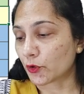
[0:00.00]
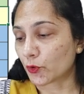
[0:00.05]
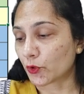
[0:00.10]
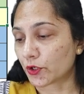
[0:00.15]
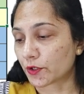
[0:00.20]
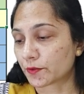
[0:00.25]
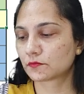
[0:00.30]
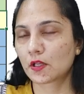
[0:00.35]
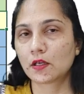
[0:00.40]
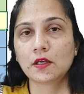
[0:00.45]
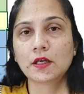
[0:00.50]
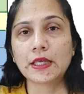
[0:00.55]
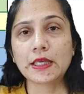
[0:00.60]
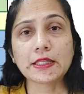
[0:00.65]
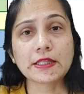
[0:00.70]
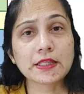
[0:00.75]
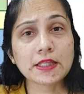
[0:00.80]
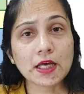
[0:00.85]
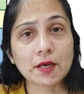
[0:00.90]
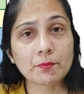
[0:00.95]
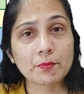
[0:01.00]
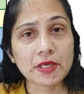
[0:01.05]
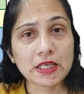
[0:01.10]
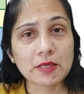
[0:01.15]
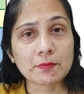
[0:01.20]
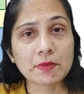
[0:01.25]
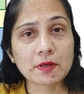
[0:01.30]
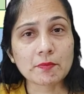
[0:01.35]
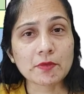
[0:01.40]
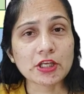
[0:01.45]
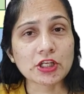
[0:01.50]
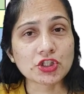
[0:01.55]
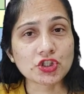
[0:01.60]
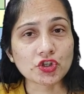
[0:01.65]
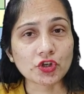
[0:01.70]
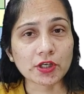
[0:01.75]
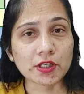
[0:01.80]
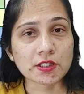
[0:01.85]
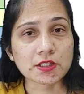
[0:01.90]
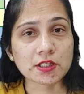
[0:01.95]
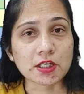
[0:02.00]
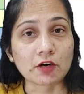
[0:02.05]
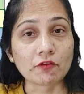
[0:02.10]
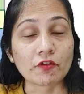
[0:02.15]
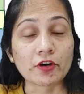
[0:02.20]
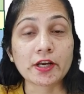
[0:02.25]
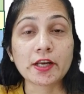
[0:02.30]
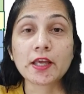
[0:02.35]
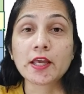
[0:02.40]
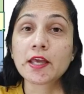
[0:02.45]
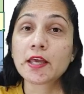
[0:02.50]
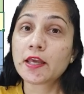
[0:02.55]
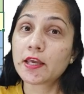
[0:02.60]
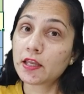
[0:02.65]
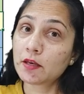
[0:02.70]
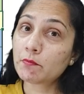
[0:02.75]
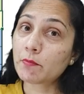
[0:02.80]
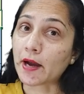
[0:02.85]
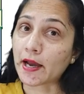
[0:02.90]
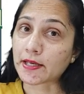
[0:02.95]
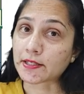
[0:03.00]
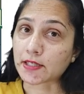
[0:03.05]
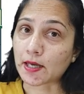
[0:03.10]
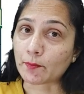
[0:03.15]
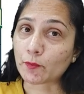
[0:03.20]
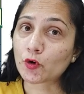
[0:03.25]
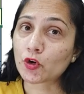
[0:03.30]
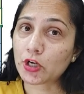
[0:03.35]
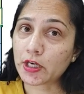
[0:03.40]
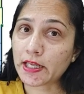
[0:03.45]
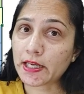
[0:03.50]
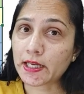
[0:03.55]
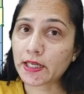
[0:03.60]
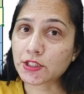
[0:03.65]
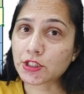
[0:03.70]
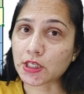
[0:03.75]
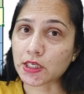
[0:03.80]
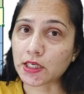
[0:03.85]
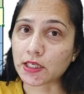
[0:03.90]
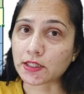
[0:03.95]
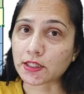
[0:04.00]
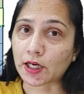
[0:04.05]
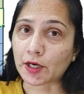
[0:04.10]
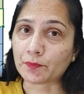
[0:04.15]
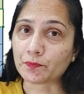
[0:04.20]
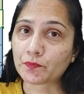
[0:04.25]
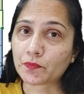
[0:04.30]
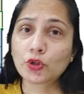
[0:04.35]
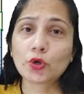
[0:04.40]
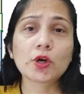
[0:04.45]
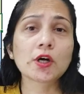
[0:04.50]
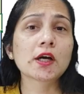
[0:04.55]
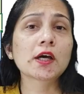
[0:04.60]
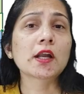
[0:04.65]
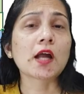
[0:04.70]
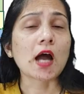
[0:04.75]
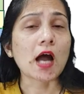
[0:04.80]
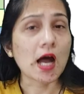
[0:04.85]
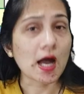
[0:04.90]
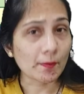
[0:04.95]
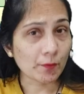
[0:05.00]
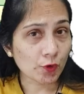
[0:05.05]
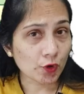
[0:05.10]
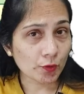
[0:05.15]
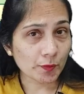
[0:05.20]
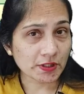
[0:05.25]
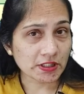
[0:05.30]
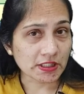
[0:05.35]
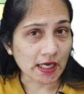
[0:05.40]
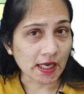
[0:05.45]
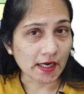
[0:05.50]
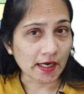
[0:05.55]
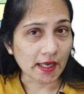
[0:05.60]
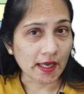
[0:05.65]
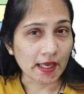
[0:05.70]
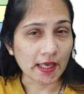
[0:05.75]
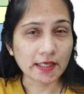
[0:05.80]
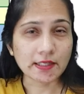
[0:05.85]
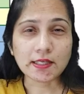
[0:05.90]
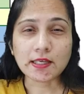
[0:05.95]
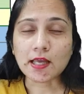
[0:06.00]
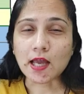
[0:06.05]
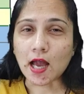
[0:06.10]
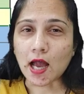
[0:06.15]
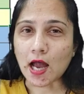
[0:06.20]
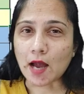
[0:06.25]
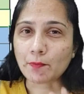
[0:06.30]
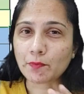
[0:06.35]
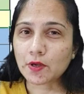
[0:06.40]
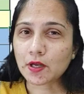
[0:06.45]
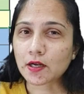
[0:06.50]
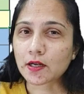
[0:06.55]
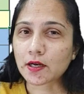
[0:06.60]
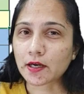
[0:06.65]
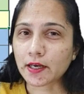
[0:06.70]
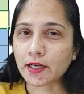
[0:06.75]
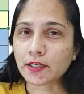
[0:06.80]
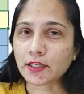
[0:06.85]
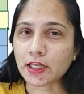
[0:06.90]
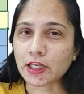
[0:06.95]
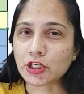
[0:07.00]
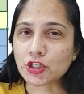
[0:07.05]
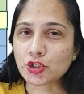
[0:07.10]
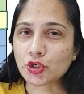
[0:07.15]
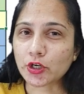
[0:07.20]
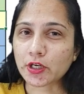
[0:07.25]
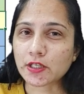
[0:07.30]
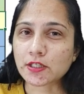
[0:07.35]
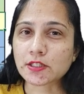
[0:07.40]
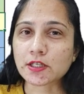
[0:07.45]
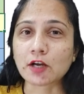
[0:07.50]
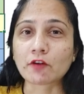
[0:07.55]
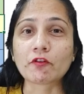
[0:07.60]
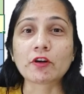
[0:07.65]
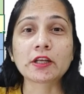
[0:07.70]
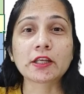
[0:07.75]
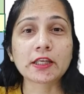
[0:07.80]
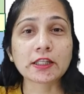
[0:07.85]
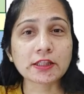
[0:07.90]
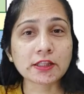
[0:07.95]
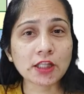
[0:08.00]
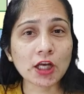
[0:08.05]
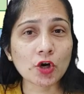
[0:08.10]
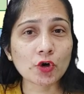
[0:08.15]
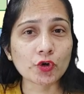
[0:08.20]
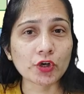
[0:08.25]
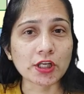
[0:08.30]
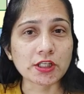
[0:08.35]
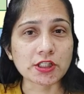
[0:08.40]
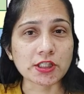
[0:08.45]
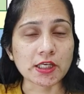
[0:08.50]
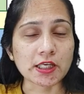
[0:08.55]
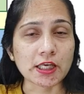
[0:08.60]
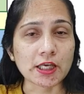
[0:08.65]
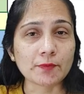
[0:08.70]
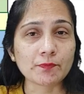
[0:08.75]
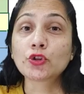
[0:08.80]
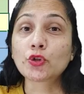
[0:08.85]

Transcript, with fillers: करोड़ इतना मिनिमम इंश्योरेंस कवर इन भाई साहब को लेना चाहिए था तो अगर आपको भी जानना है कि आपका करेक्ट इंश्योरेंस कवर कितना होना चाहिए